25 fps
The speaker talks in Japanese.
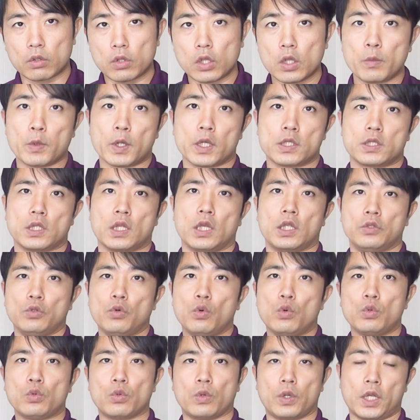例えばですね、
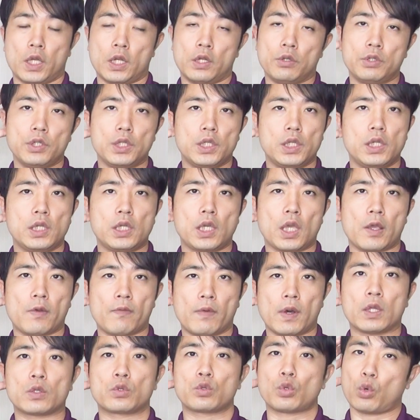脳のエネルギー
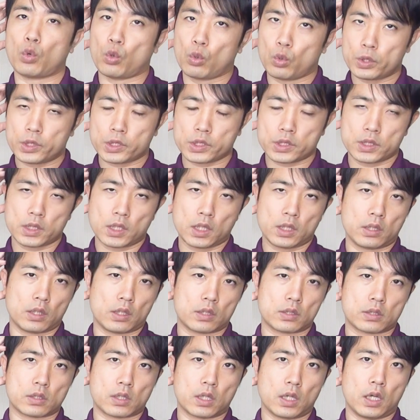源は糖質なんで
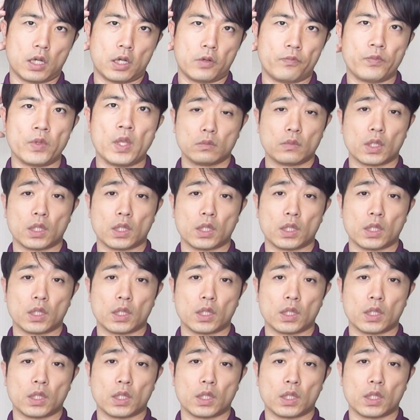すが、